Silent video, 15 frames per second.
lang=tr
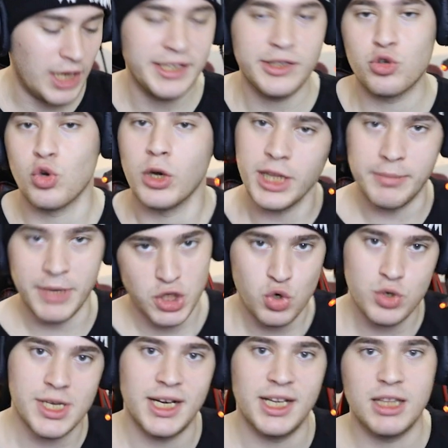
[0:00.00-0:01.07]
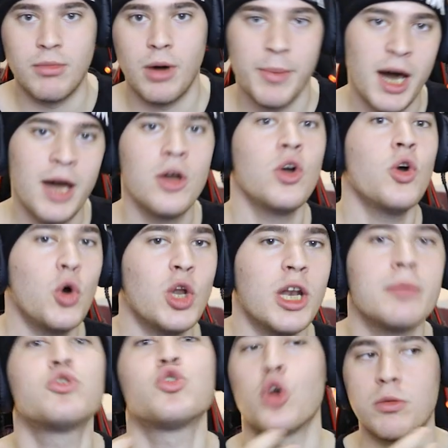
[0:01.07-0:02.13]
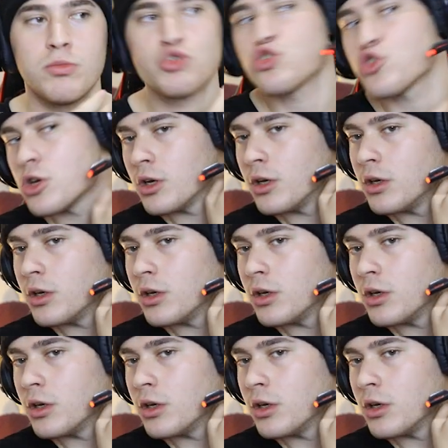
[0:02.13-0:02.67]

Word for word: lanetli şu anda başlıyor zannettim ama öyle bir şey yokmuş.